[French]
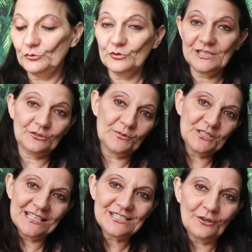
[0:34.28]
coup, j'étais
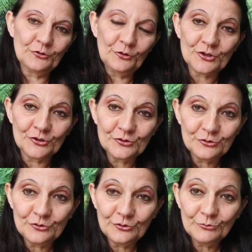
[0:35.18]
obligée d'acheter en urgence
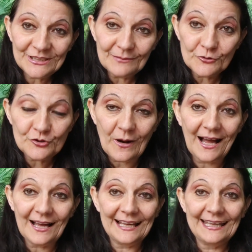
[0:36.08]
du, des
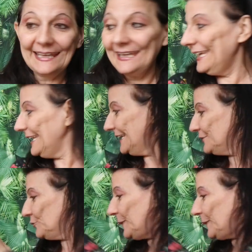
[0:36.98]
mouchoirs et du